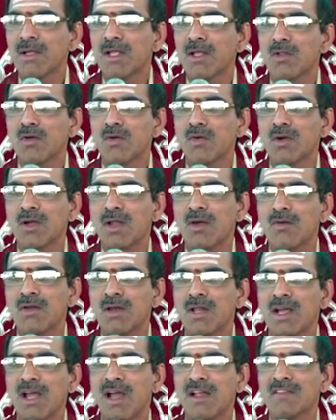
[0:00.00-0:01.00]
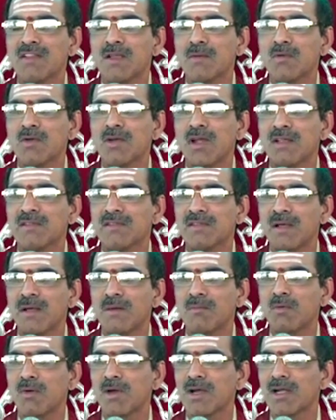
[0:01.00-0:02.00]
ఎదురుగుండా ఉన్న కాసేపు కాస్త
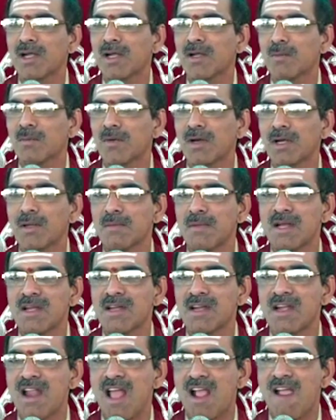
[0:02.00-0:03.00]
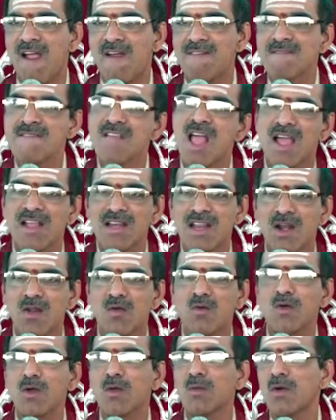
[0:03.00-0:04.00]
పొగిండెట్టు పొగిడి బయటికి వెళ్ళాక ఆయన ఎలా
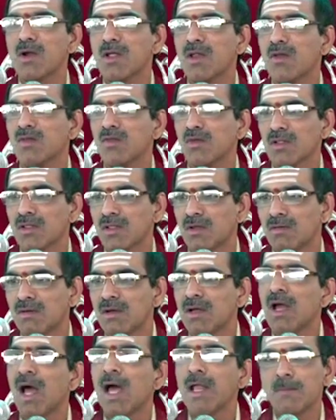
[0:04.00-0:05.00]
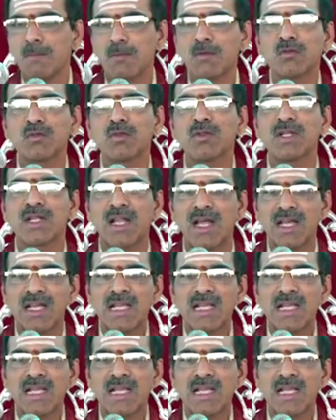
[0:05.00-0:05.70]
కుళ్ళబడాలో చూద్దాం అనిపిస్తుందిట